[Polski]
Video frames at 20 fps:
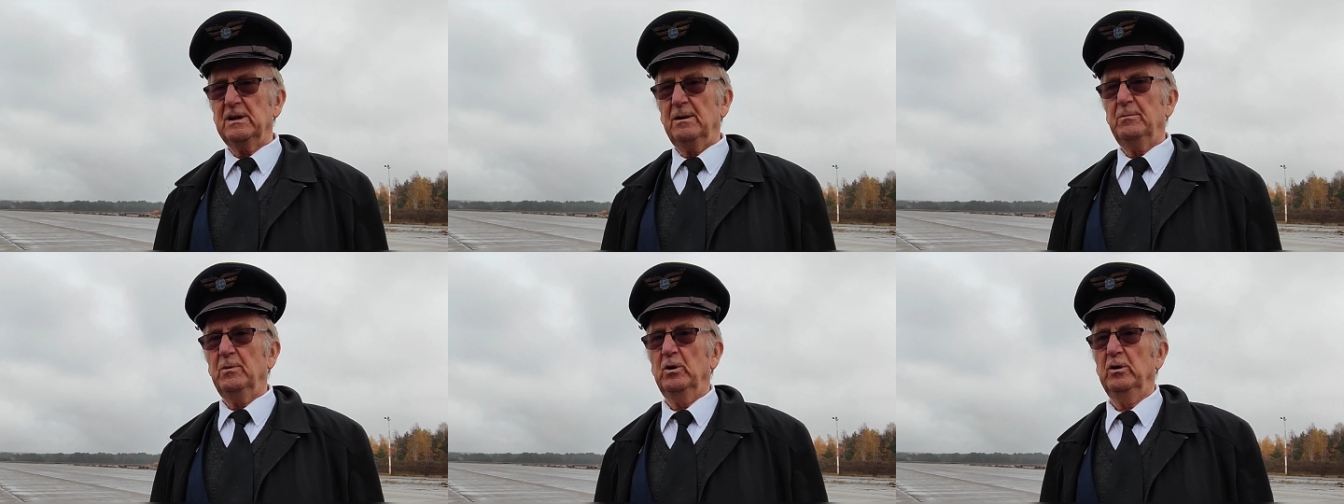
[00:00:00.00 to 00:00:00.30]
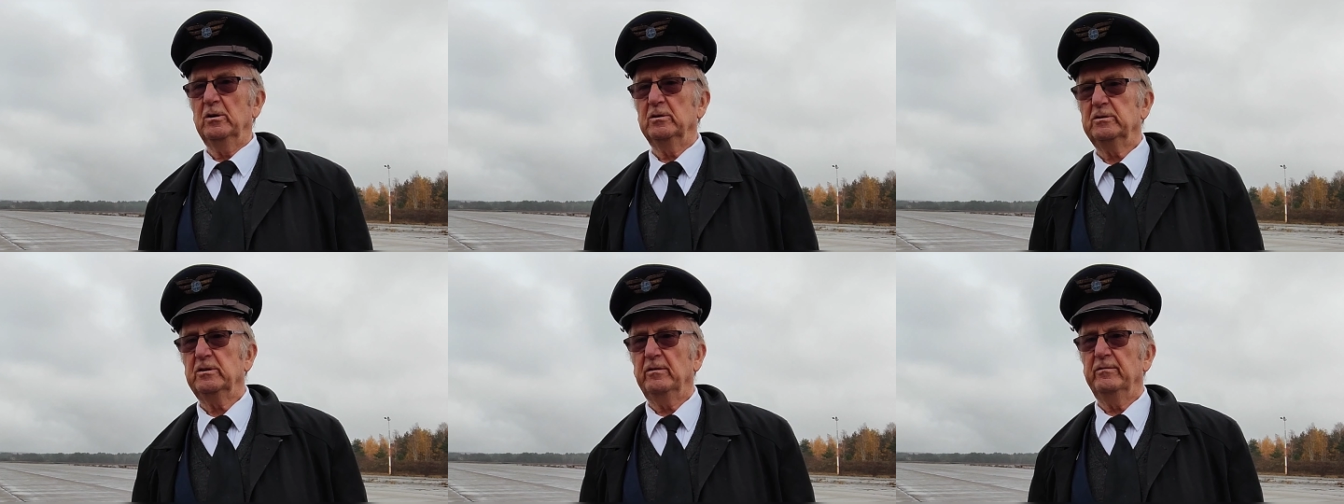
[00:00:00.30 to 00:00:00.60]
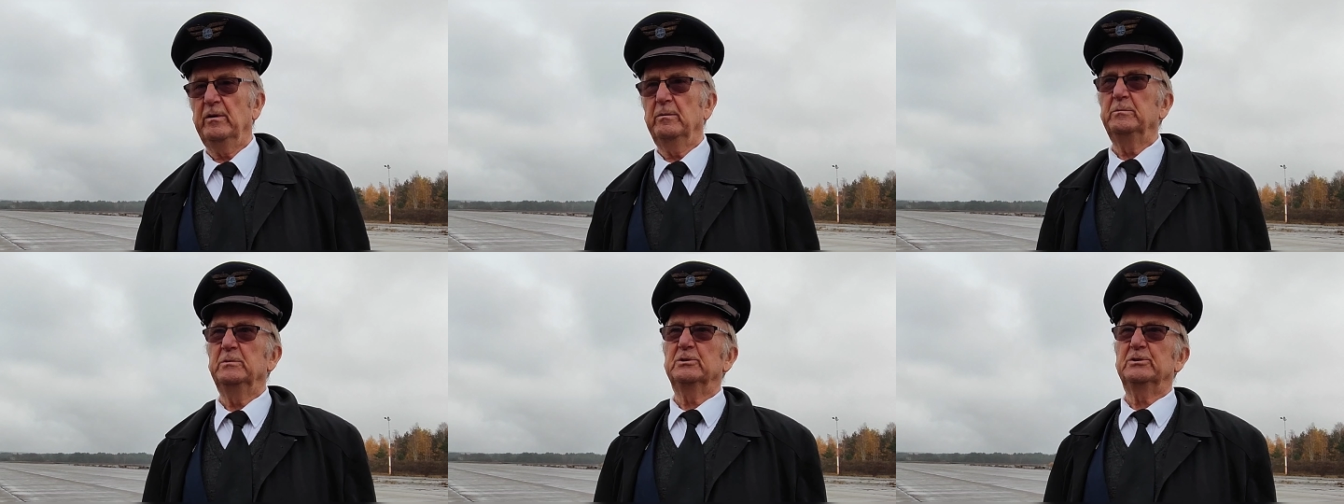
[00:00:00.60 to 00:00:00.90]

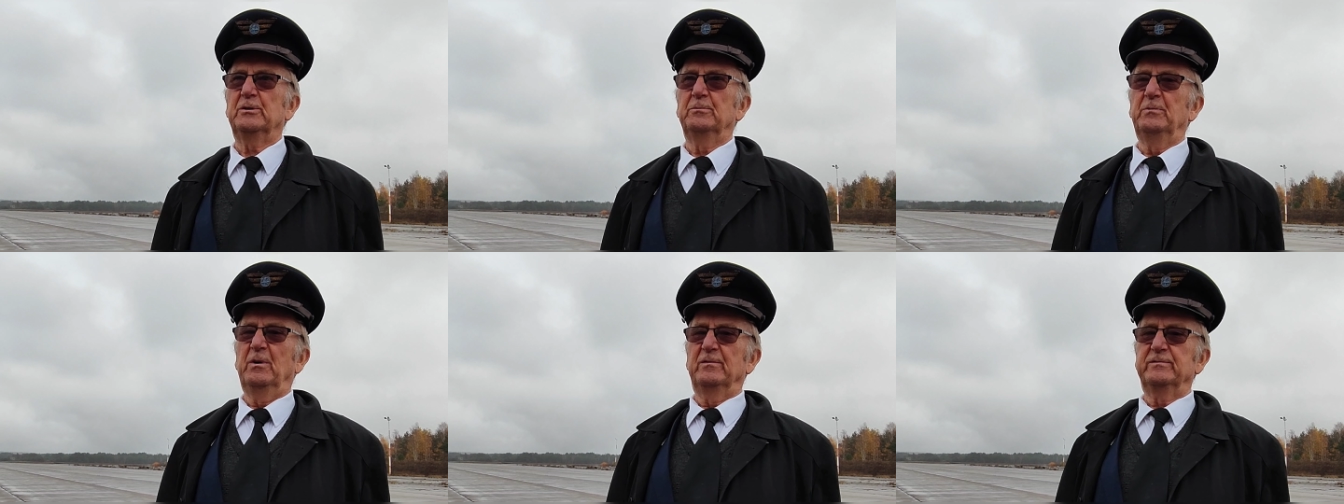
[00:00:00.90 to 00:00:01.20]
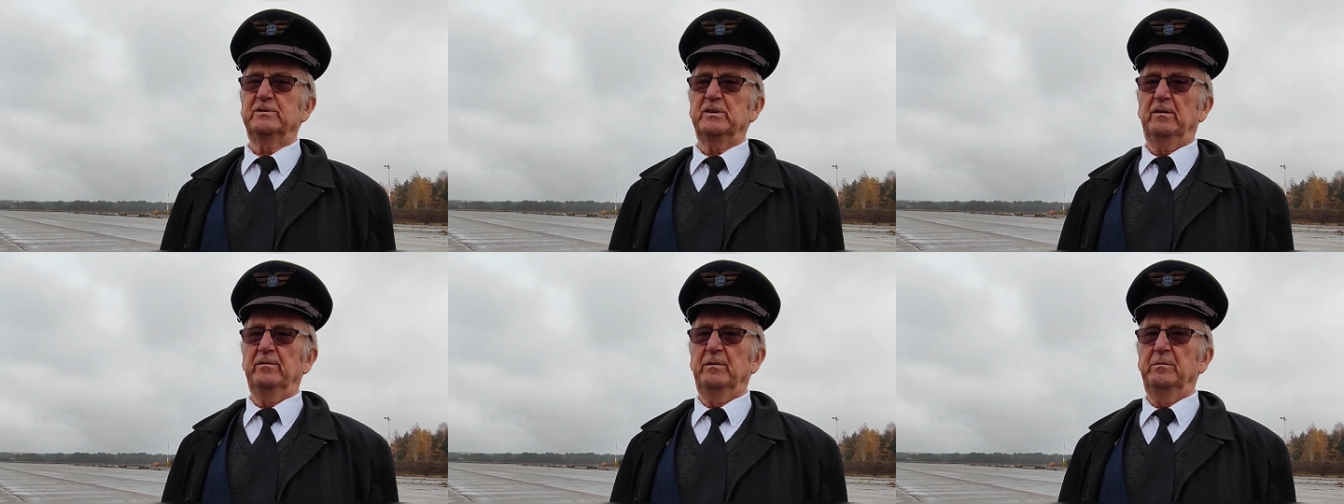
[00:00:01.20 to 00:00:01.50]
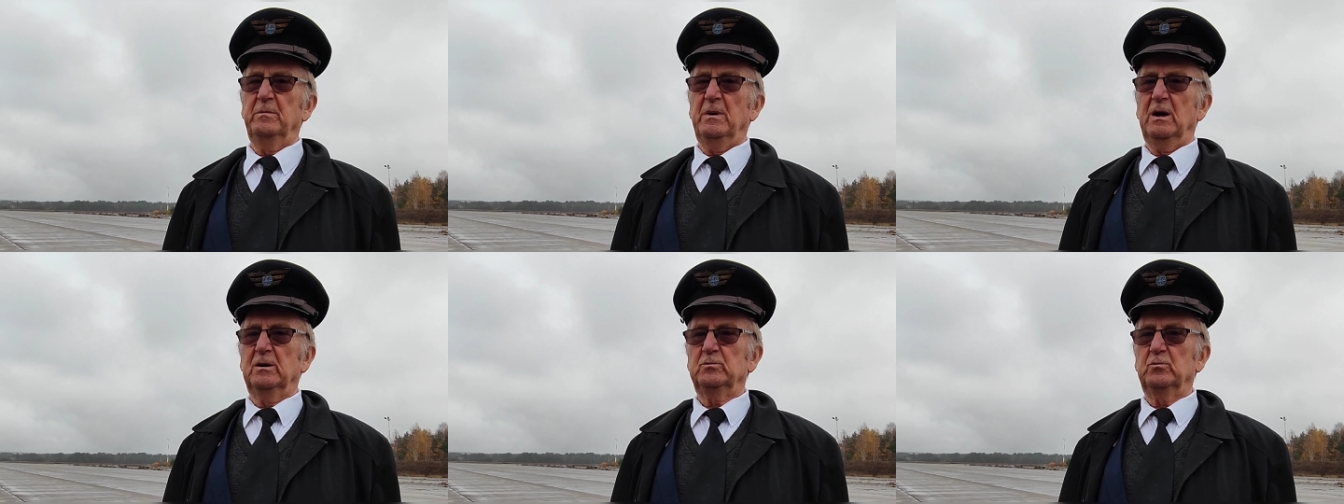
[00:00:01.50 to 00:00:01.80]
samolotowym, i
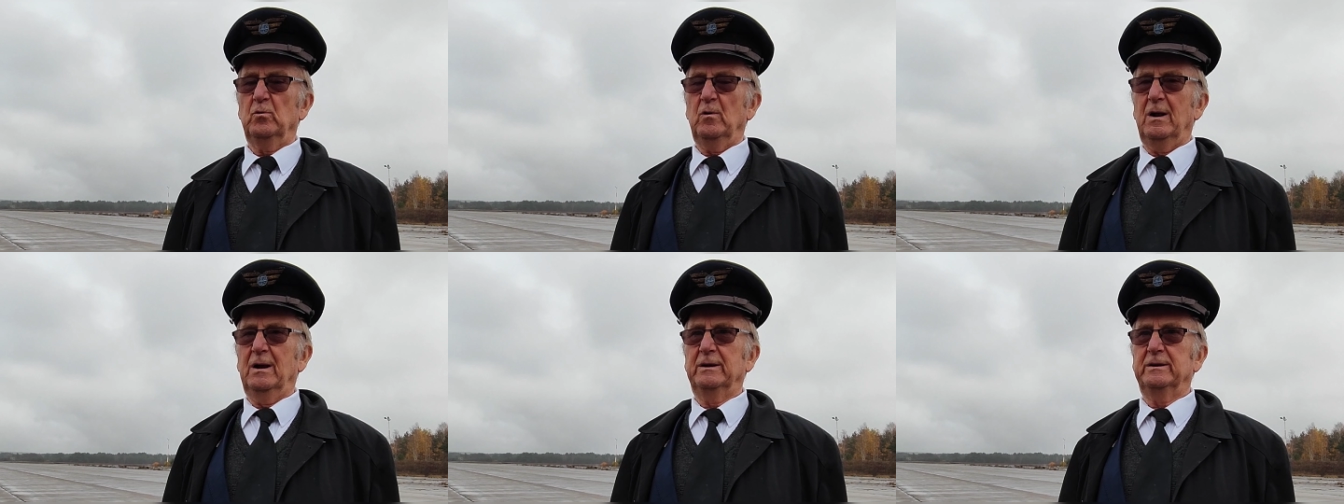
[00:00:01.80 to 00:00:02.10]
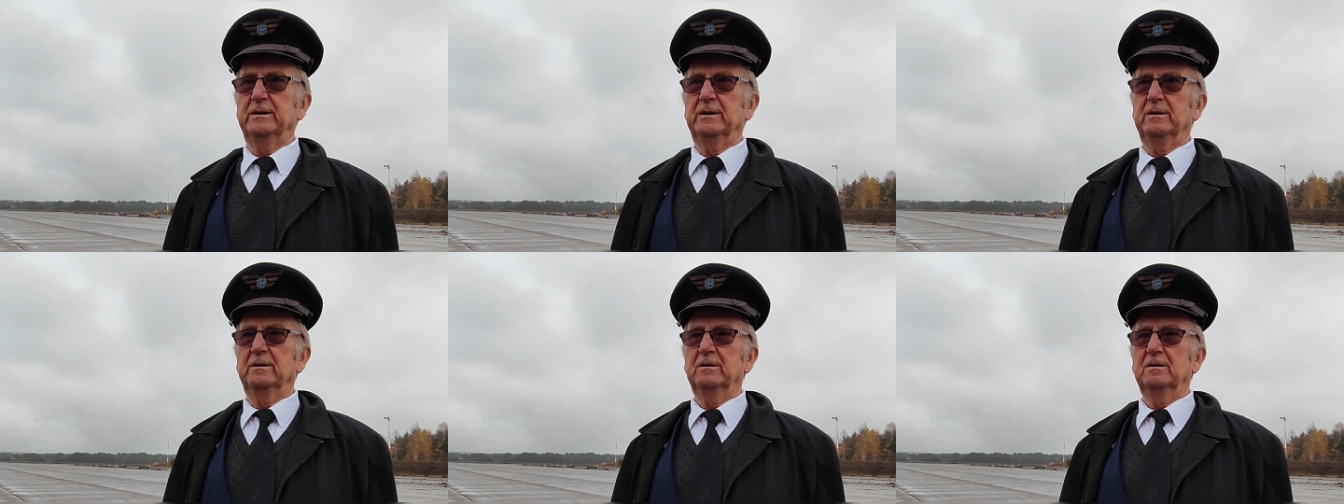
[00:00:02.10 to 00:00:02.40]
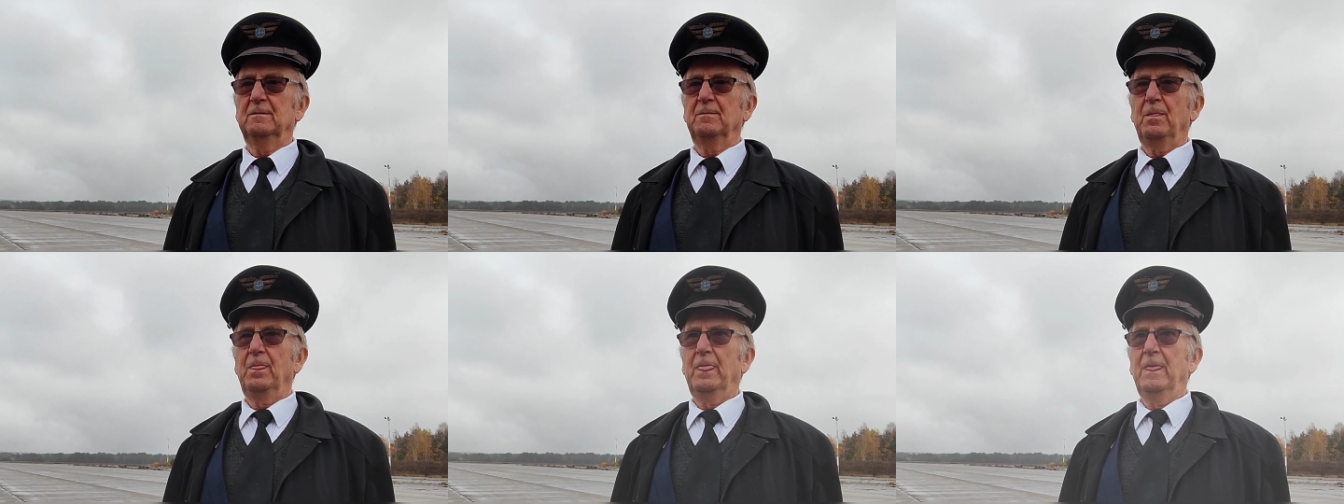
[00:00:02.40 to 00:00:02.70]
szybowcowym aktualnie. No.